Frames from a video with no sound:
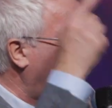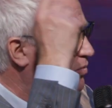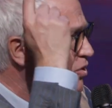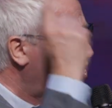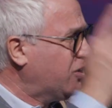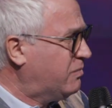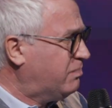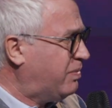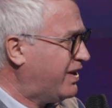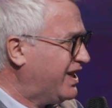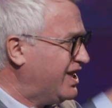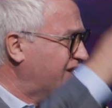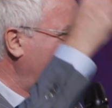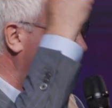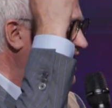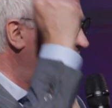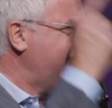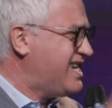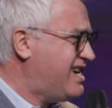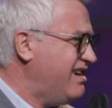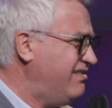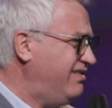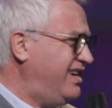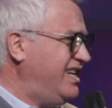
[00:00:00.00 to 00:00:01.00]
будет
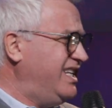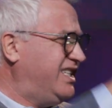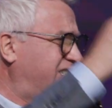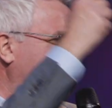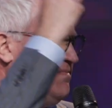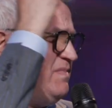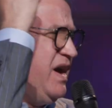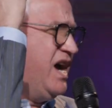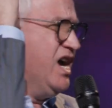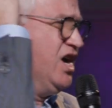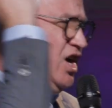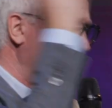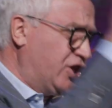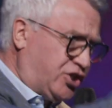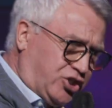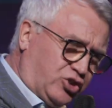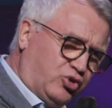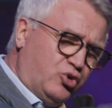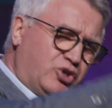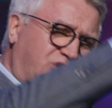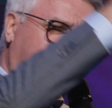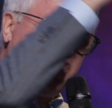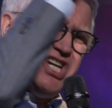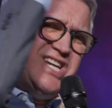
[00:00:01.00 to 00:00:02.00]
продолжать говорить тебе,
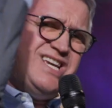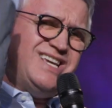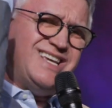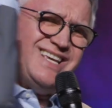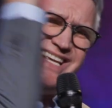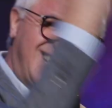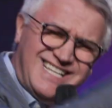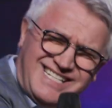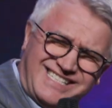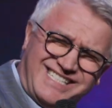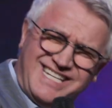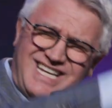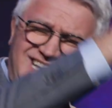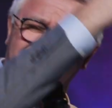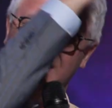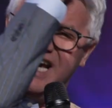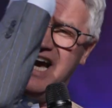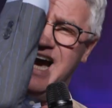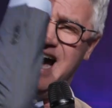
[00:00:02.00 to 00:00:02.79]
стучи, иди,